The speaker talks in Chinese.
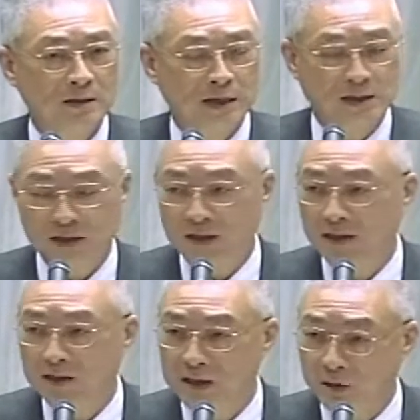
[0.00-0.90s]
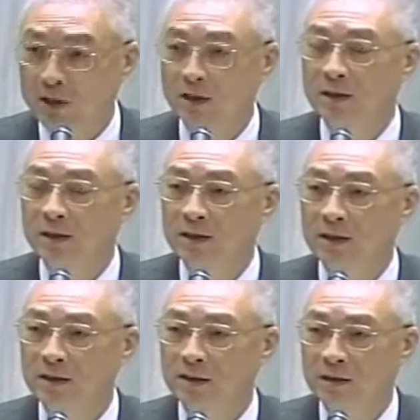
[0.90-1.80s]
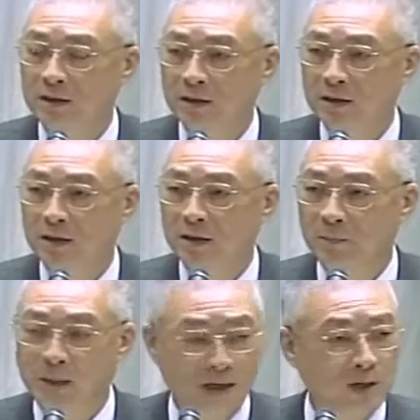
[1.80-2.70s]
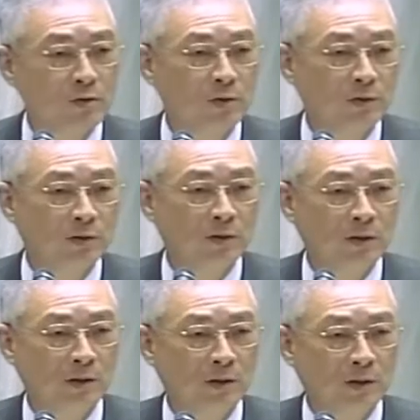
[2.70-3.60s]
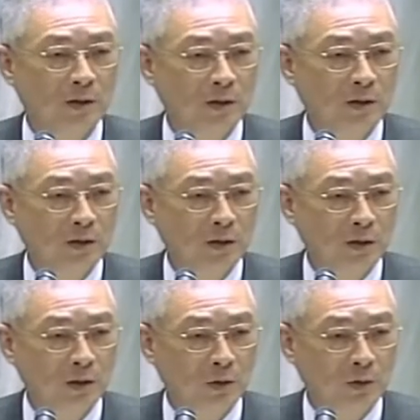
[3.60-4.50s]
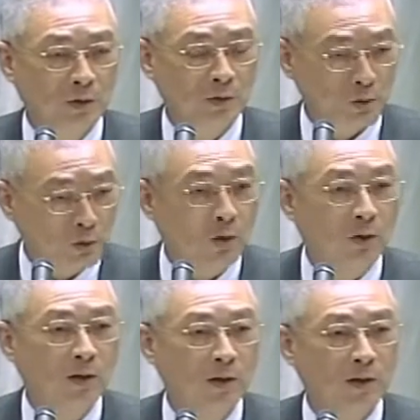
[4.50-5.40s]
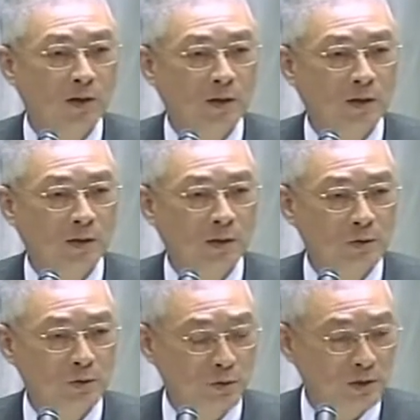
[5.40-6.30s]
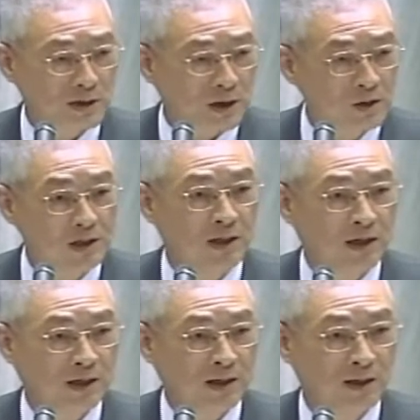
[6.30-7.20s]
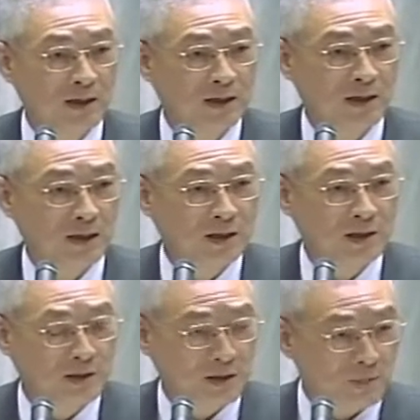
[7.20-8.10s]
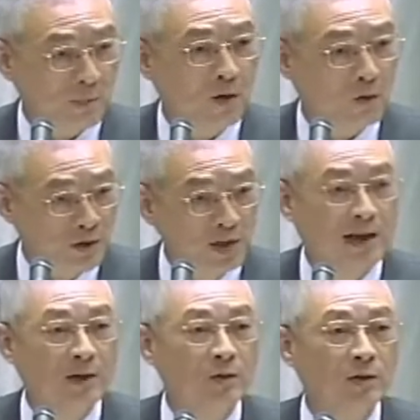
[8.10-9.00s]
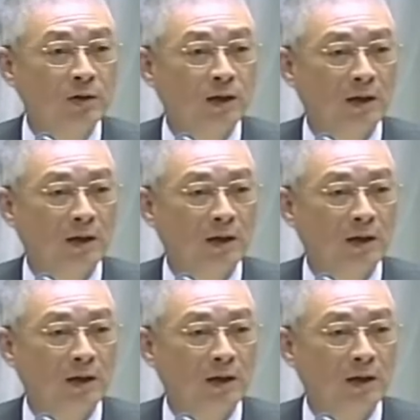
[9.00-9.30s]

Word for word: 在今天早晨八点钟，由总统所召集的简报会议当中，